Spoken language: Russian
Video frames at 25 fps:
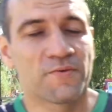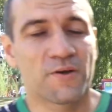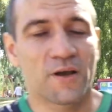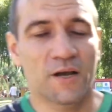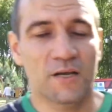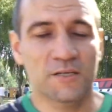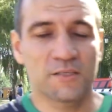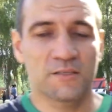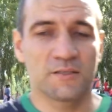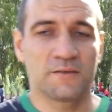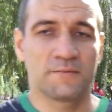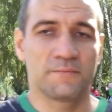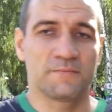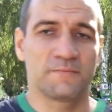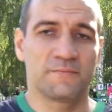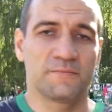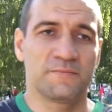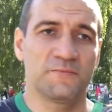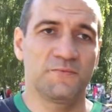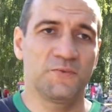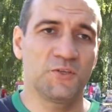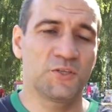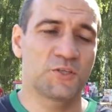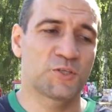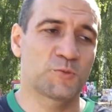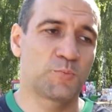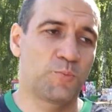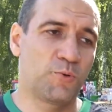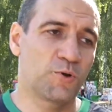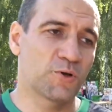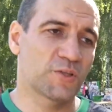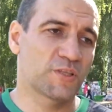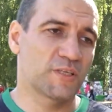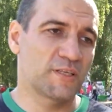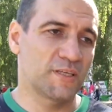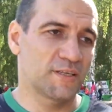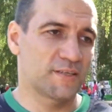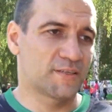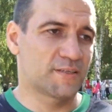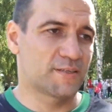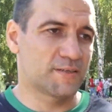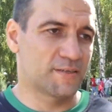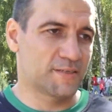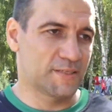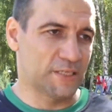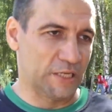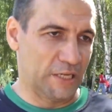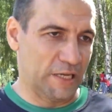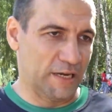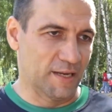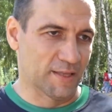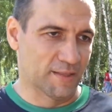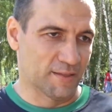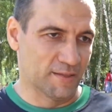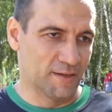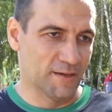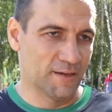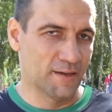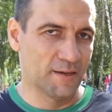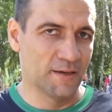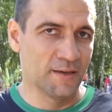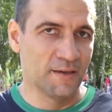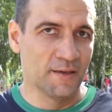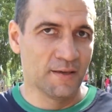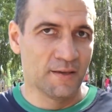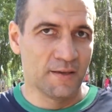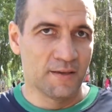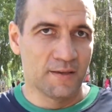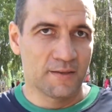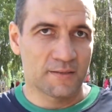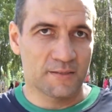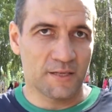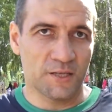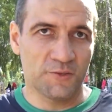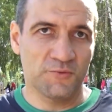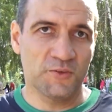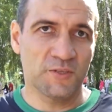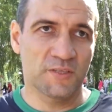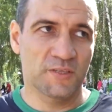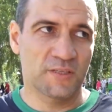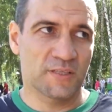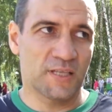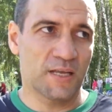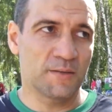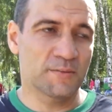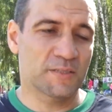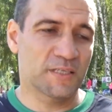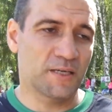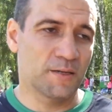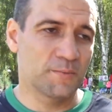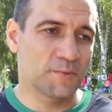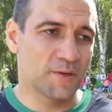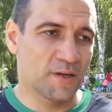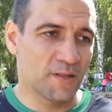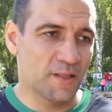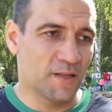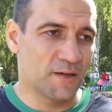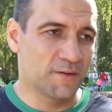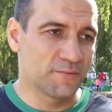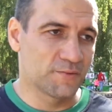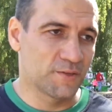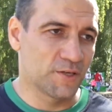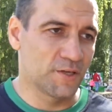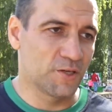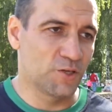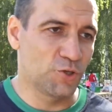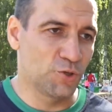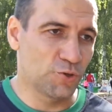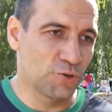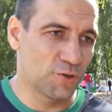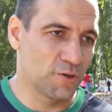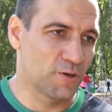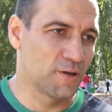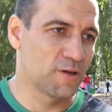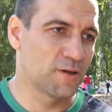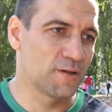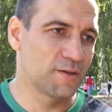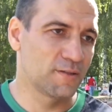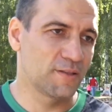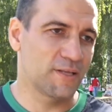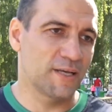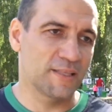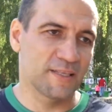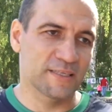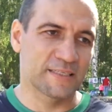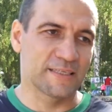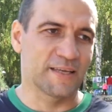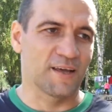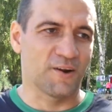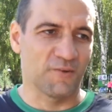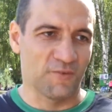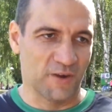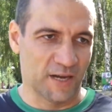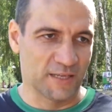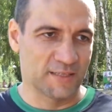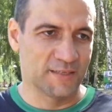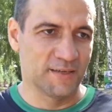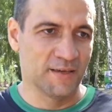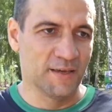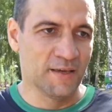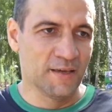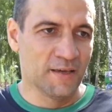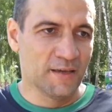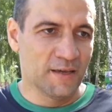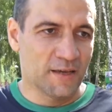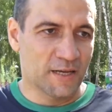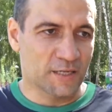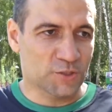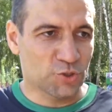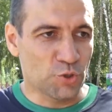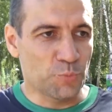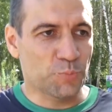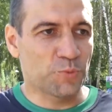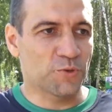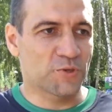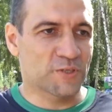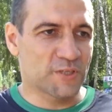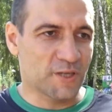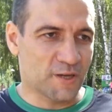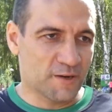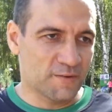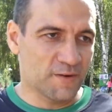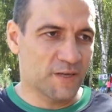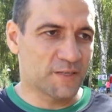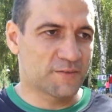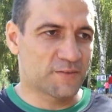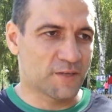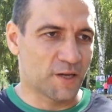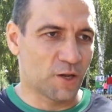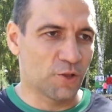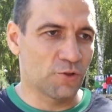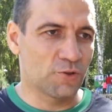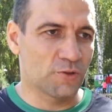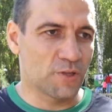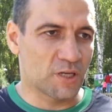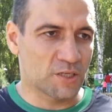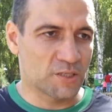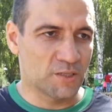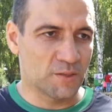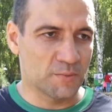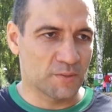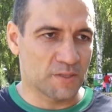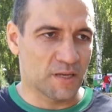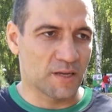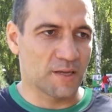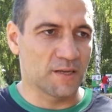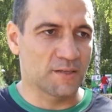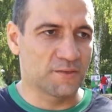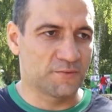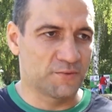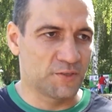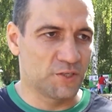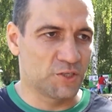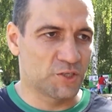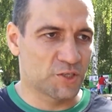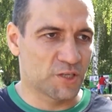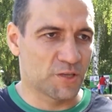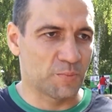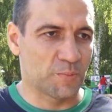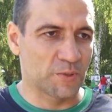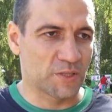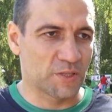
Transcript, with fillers: В каждом виде спорта есть секреты. Соответственно, там самое главное, ее надо сорвать. А чтобы ее сорвать, все равно должна быть какая-нибудь физическая